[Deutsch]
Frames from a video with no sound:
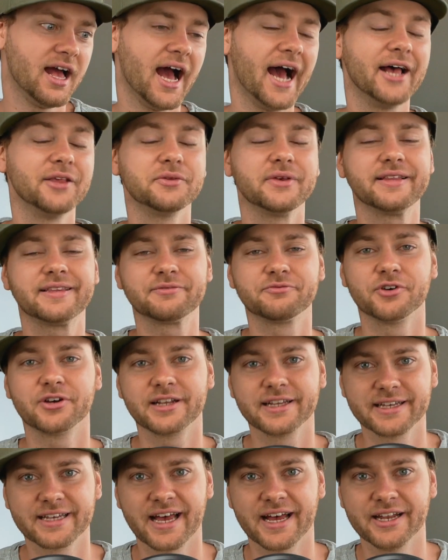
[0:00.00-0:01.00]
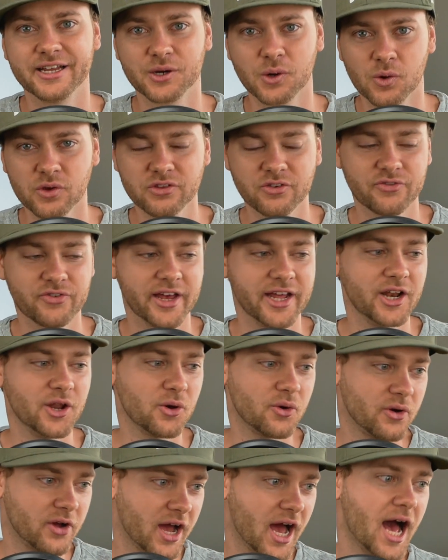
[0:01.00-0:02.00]
Also jetzt wirklich keine große
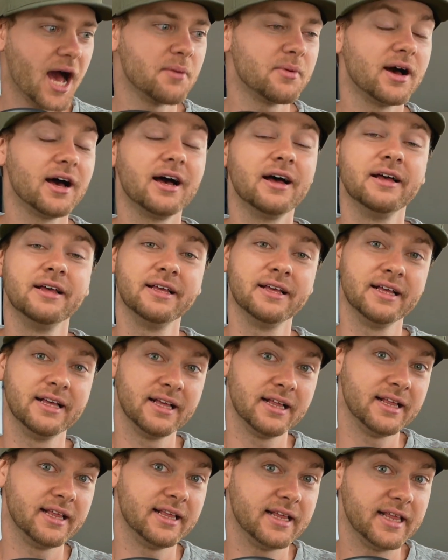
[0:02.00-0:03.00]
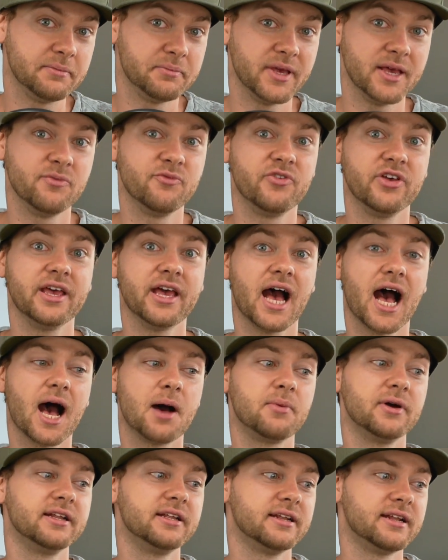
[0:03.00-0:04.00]
Veränderung, aber BMW
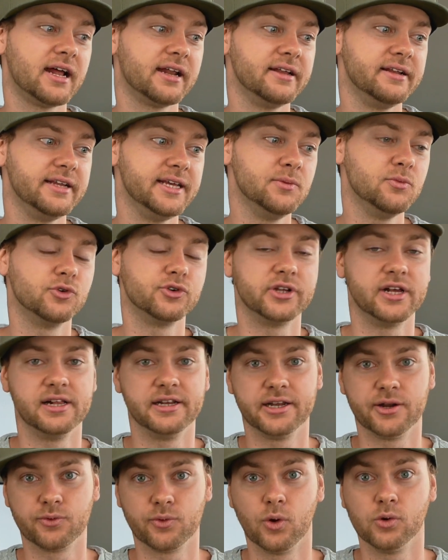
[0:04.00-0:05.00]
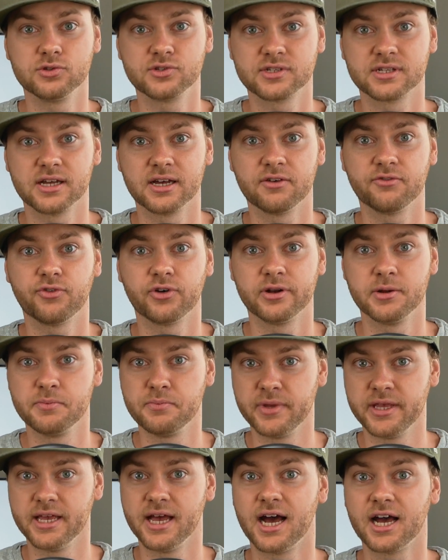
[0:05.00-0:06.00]
arbeitet an den e modellen Der Roadster von
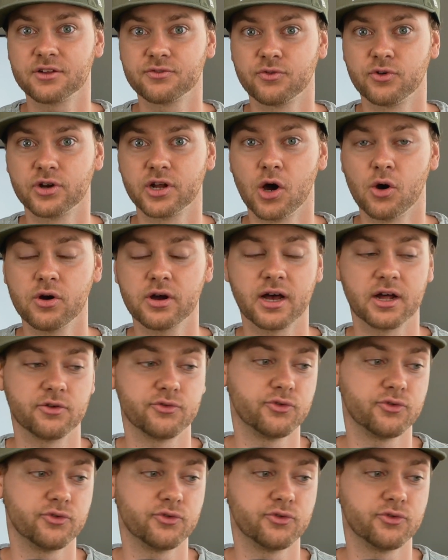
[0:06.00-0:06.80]
dem i8 wurde auch gerade